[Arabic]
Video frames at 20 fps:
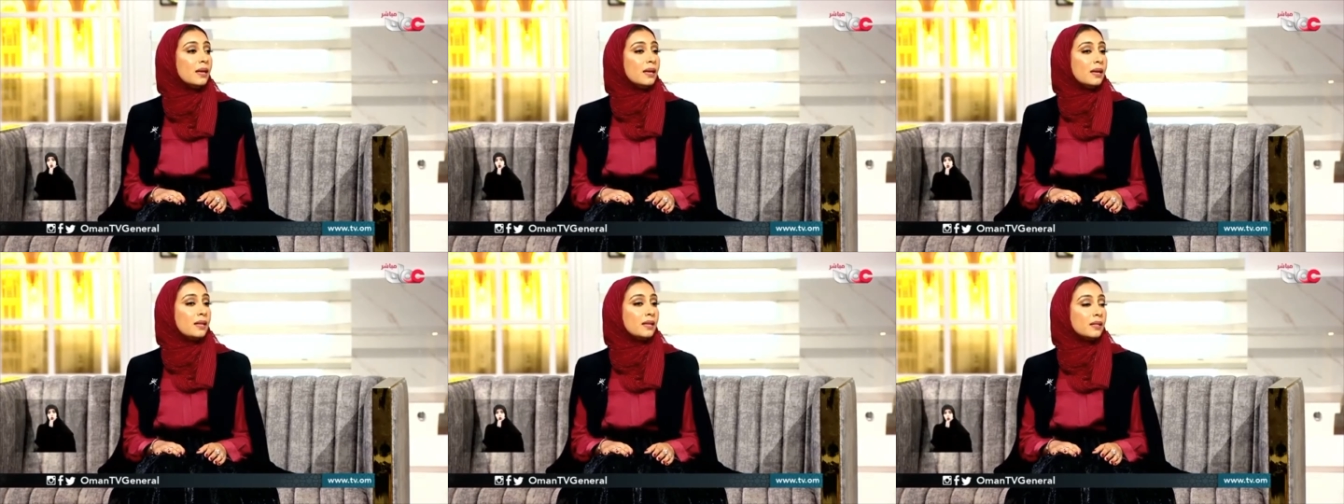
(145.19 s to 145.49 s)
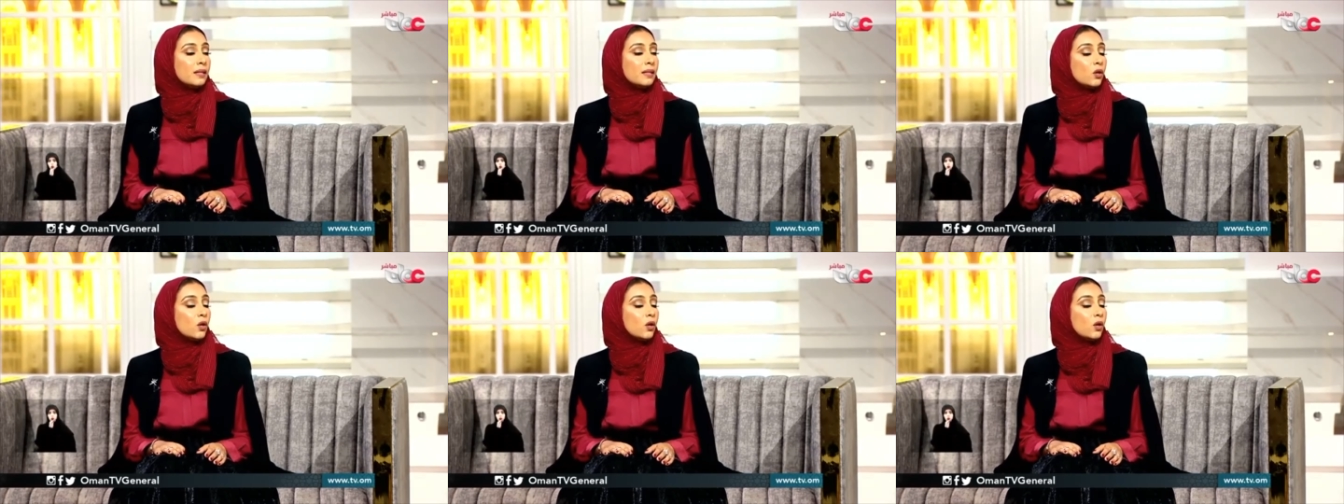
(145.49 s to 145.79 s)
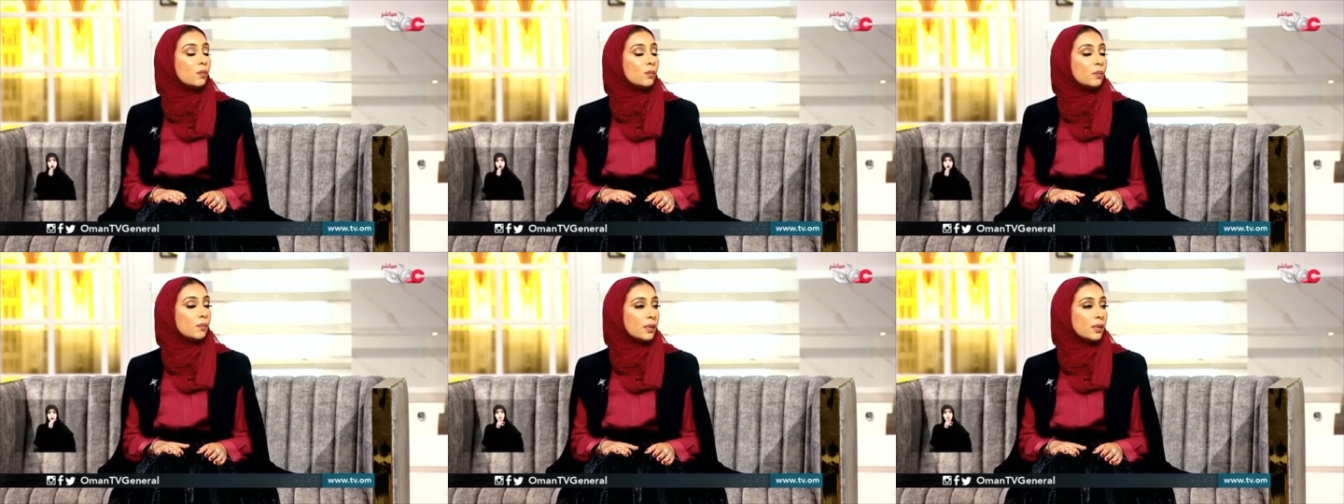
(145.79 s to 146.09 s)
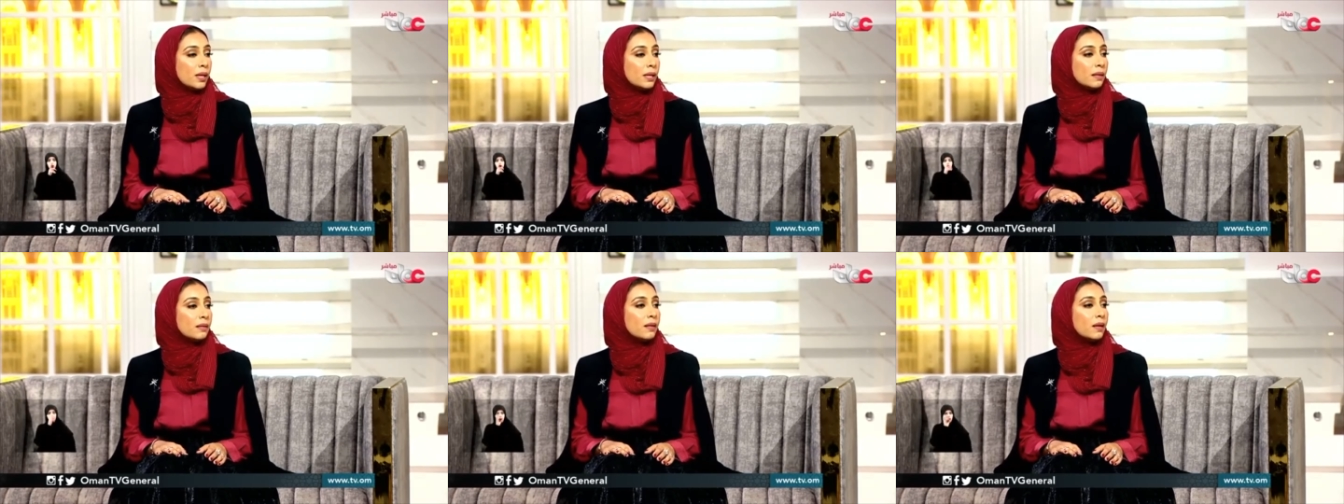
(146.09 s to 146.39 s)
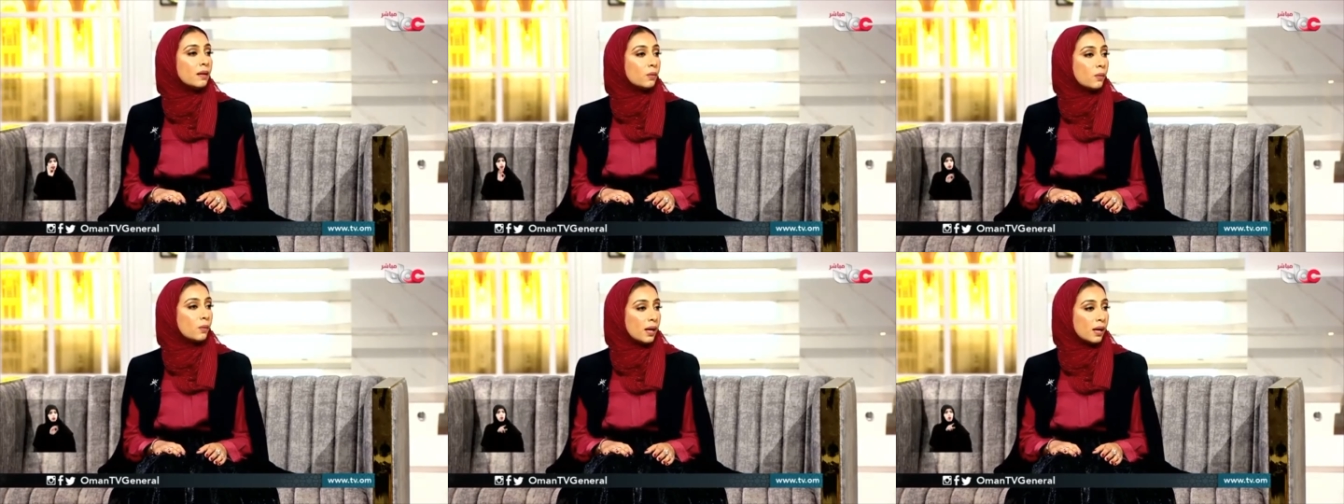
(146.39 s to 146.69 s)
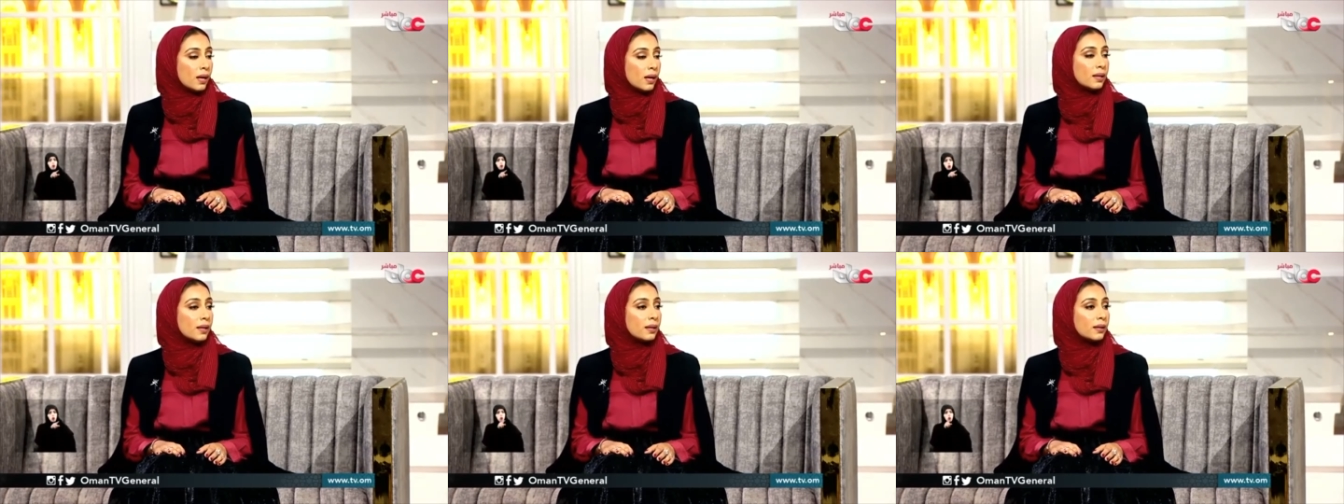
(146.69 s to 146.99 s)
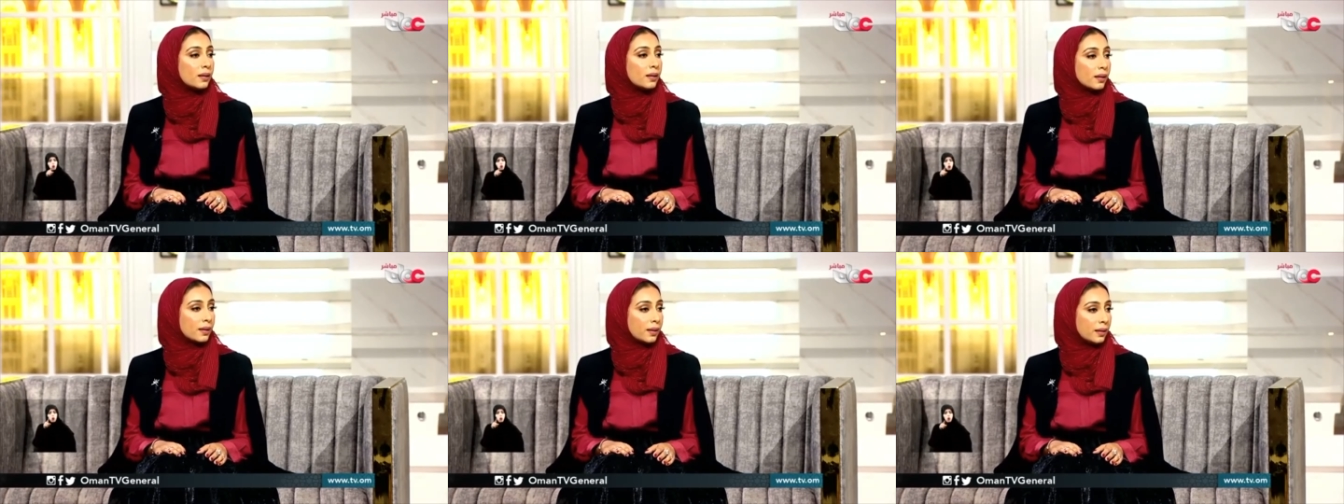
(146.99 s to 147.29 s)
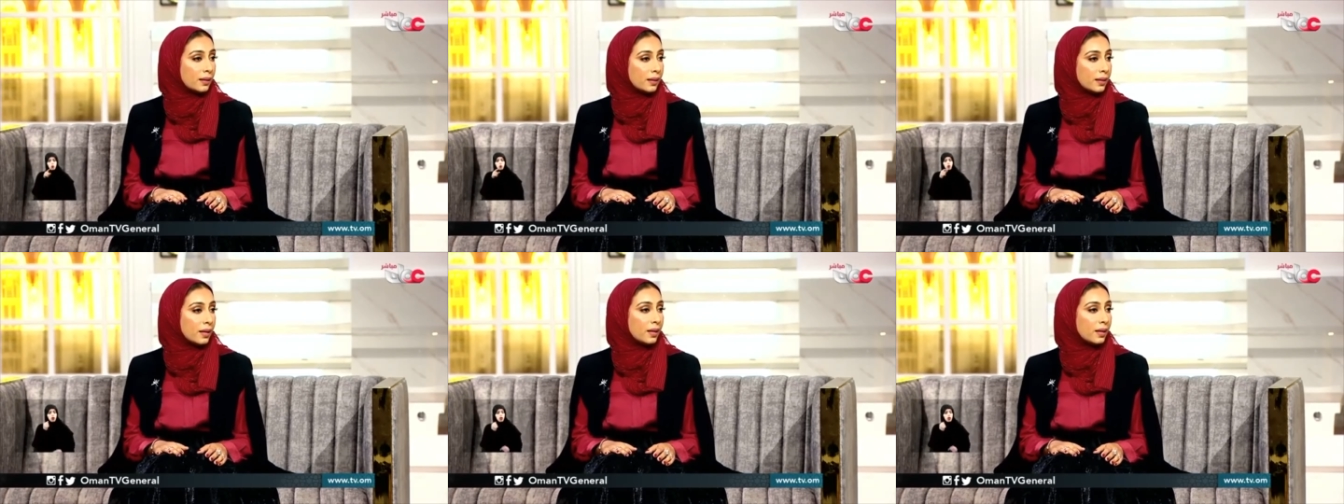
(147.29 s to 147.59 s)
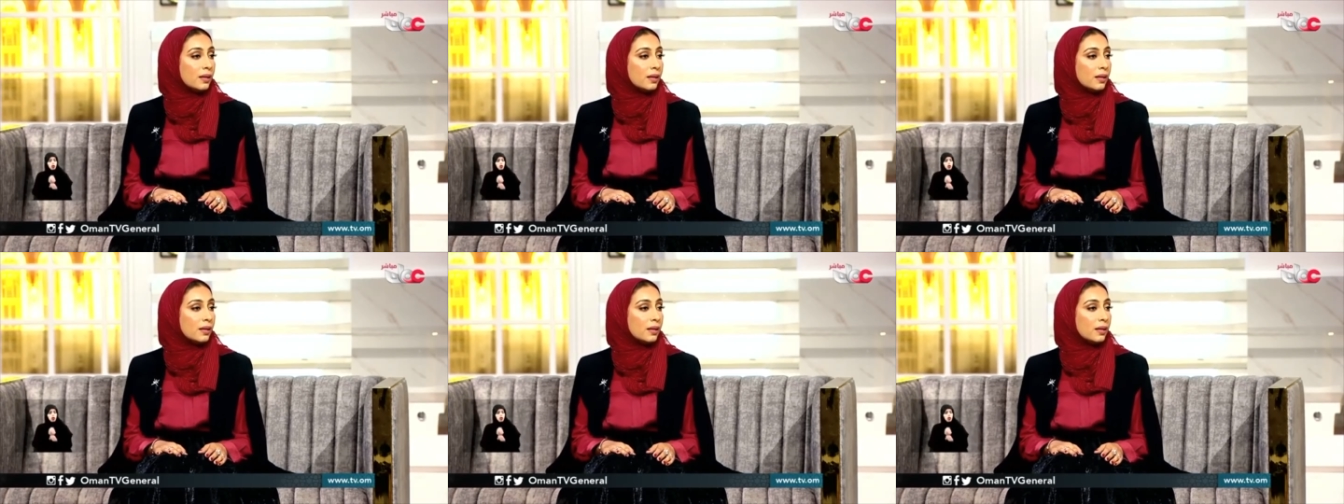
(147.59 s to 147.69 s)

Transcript: الذي هم الثروة الحقيقية